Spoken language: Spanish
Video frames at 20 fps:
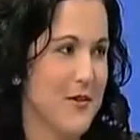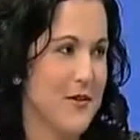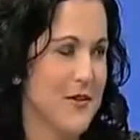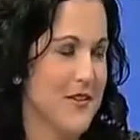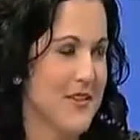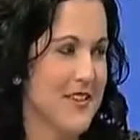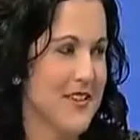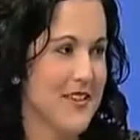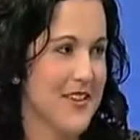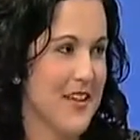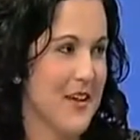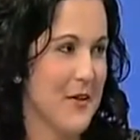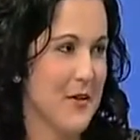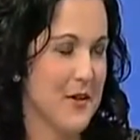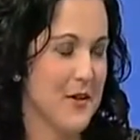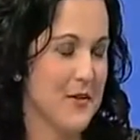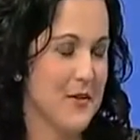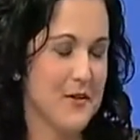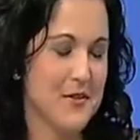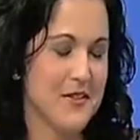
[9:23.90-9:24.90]
no.
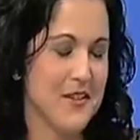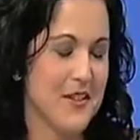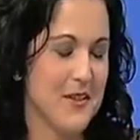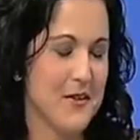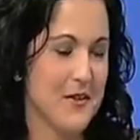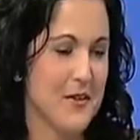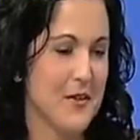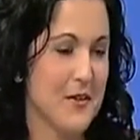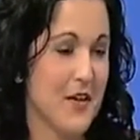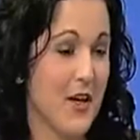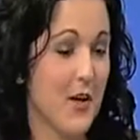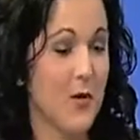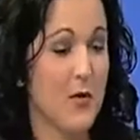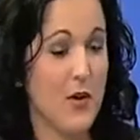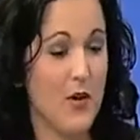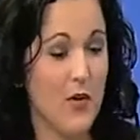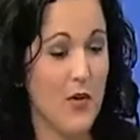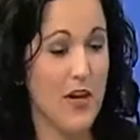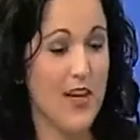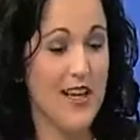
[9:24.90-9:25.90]
Claro que no, claro que no. A lo
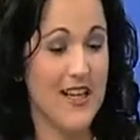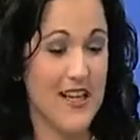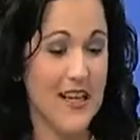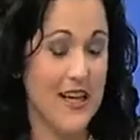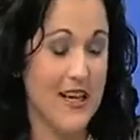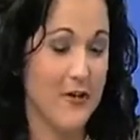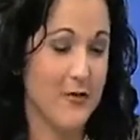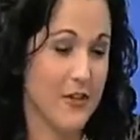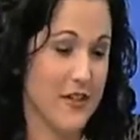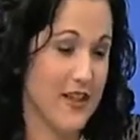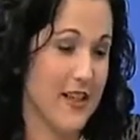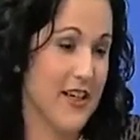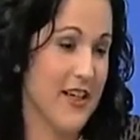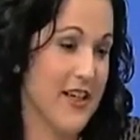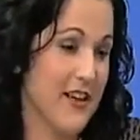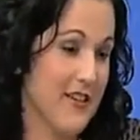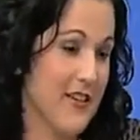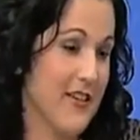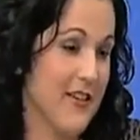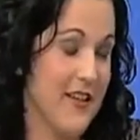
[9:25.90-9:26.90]
mejor lo que hay en la
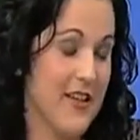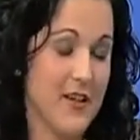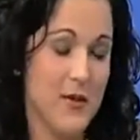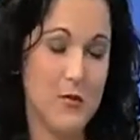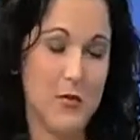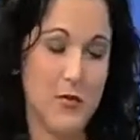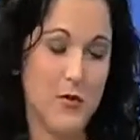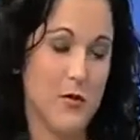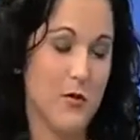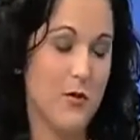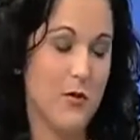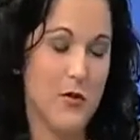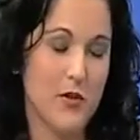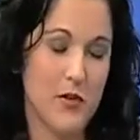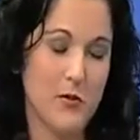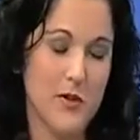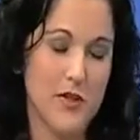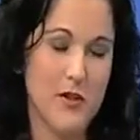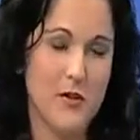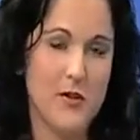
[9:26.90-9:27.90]
cafetería ese día, pero no
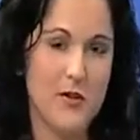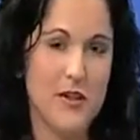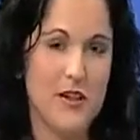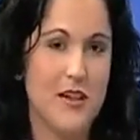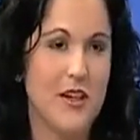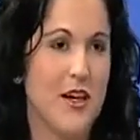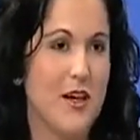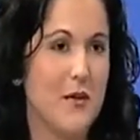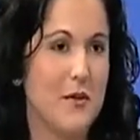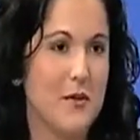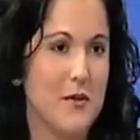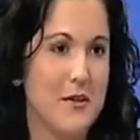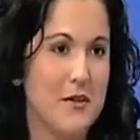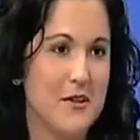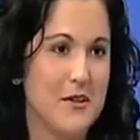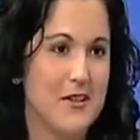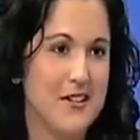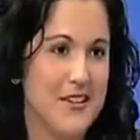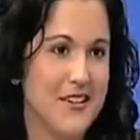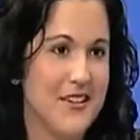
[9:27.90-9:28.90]
los tamaños del helado,
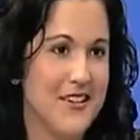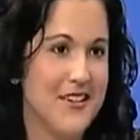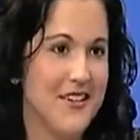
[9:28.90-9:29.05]
no.